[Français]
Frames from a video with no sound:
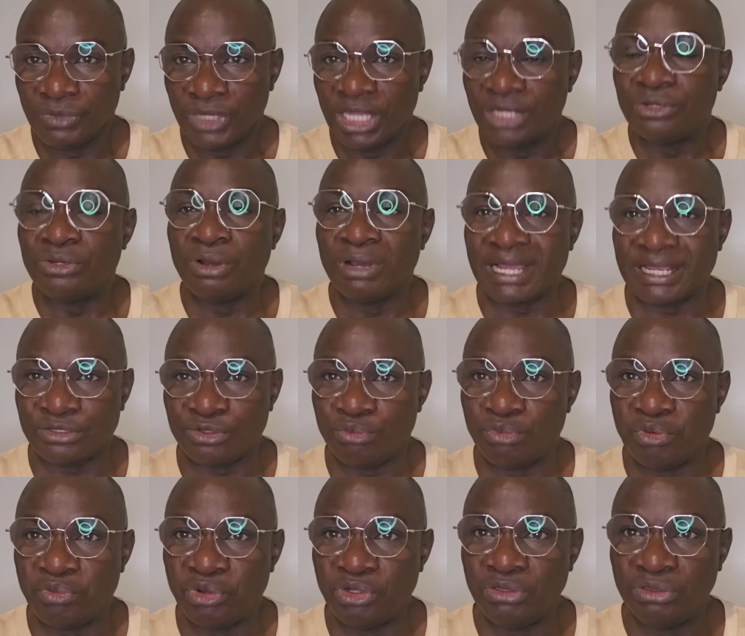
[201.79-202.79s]
Donc à ce
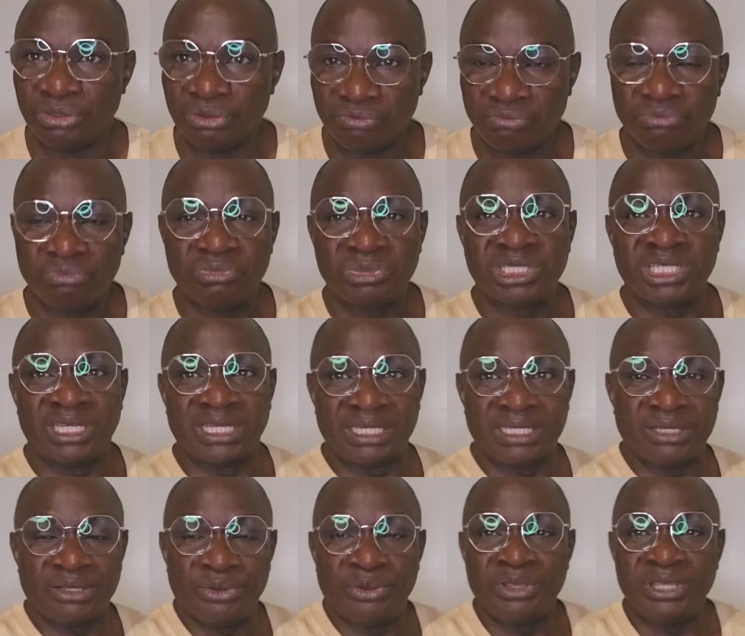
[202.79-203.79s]
moment, c'est
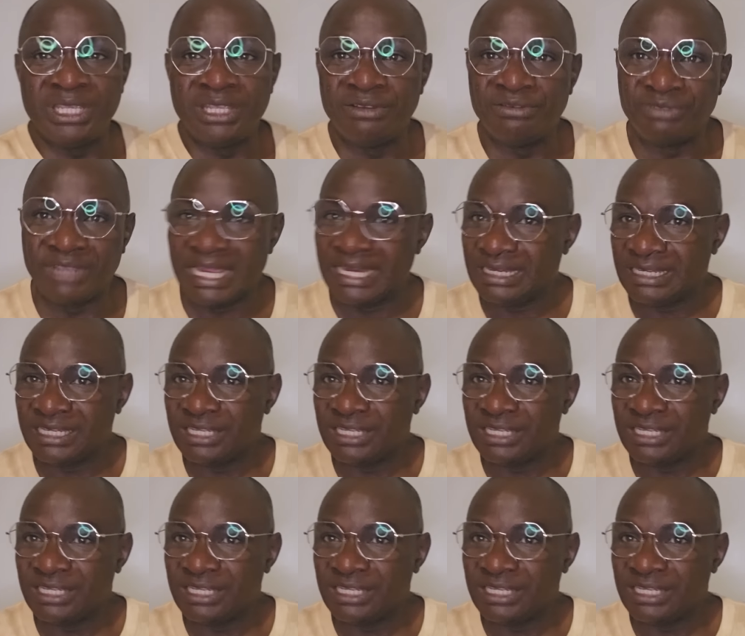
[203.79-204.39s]
eux, ils viennent,